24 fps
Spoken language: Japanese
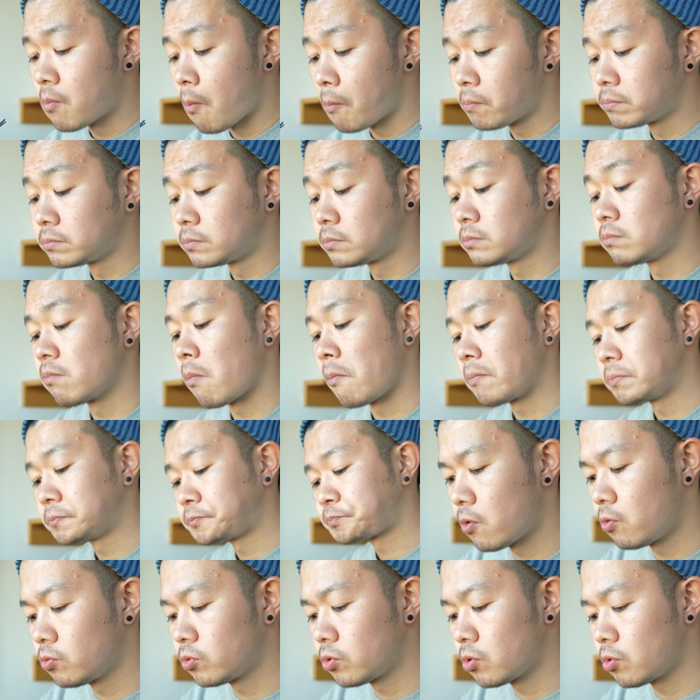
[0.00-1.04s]
うん
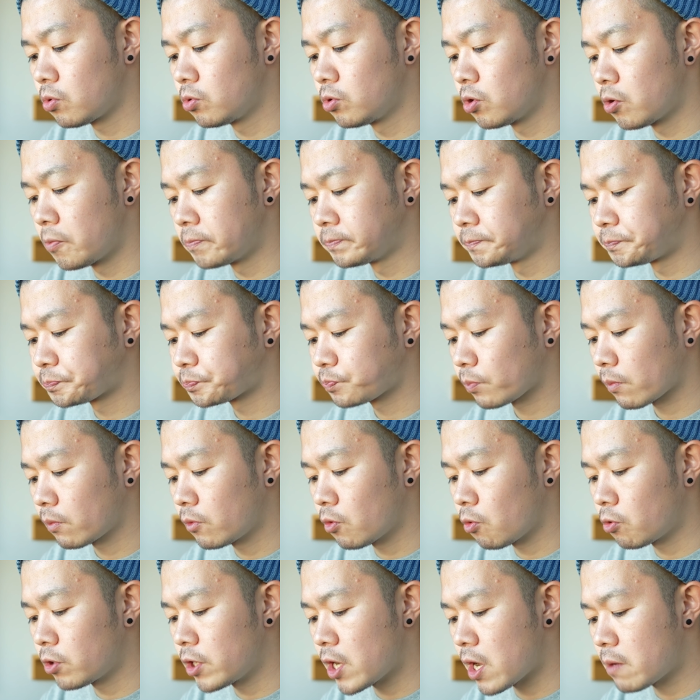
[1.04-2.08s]
ほんとこの
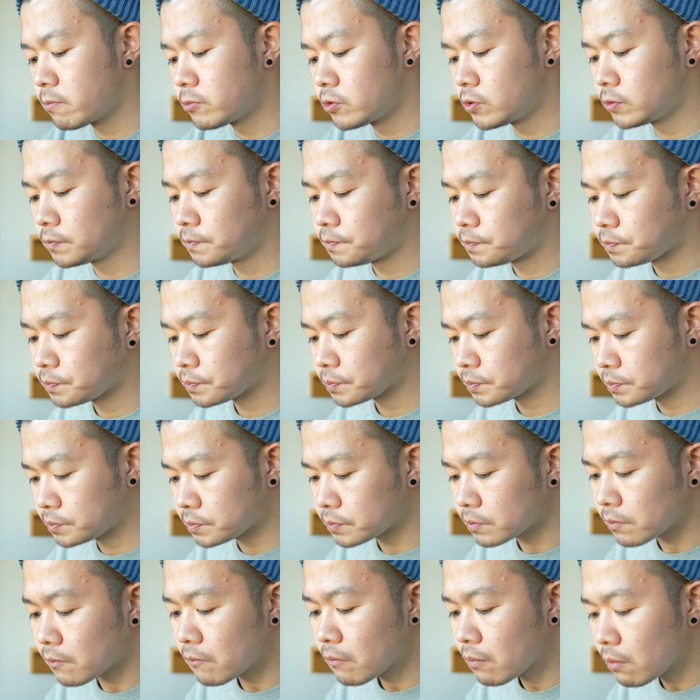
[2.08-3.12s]
鶏ハム
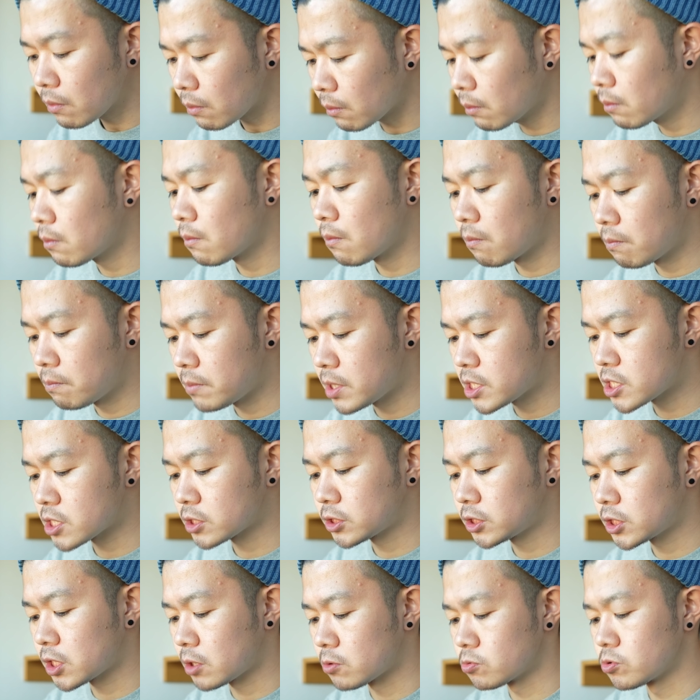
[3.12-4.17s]
めちゃ
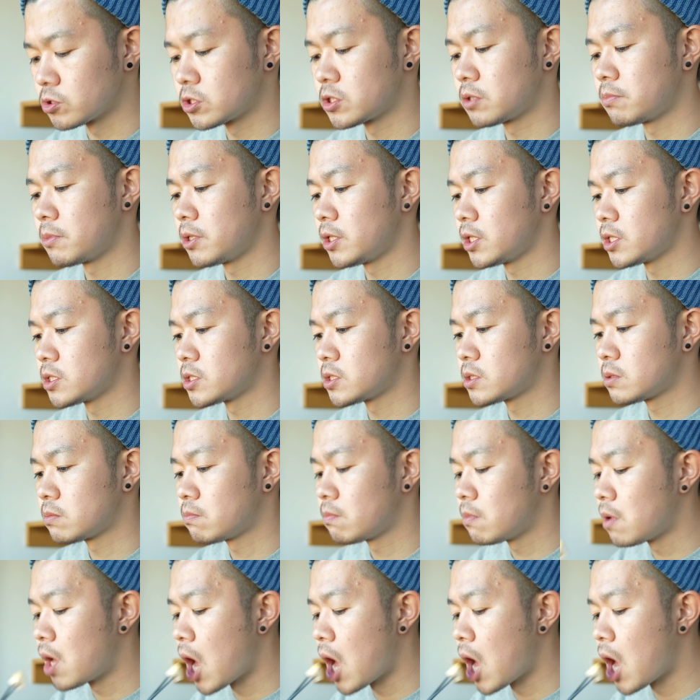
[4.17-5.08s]
くちゃおすすめです